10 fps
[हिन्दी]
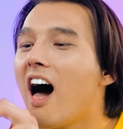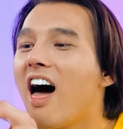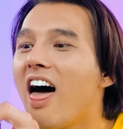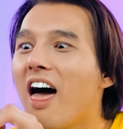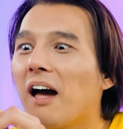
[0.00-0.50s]

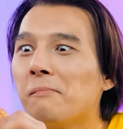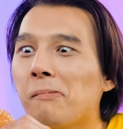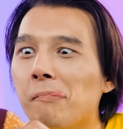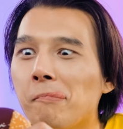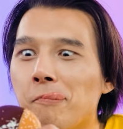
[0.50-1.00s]
और अब इसे
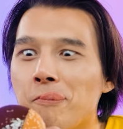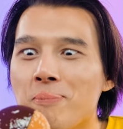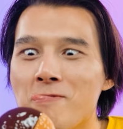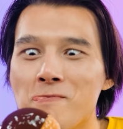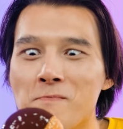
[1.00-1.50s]
खा
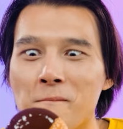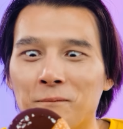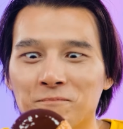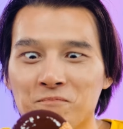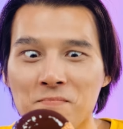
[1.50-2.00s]
सकते
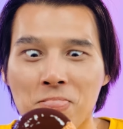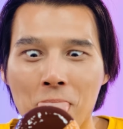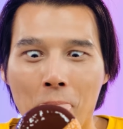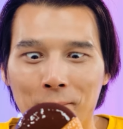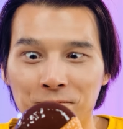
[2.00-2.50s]
हैं
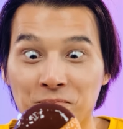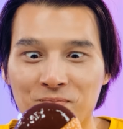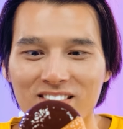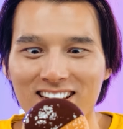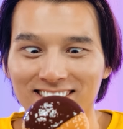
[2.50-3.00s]
मुझे यकीन
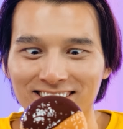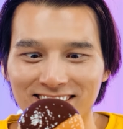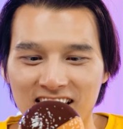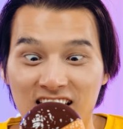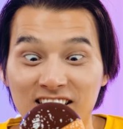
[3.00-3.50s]
है कि इसका
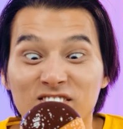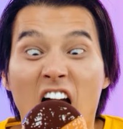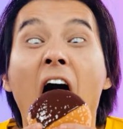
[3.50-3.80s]
स्वाद कमाल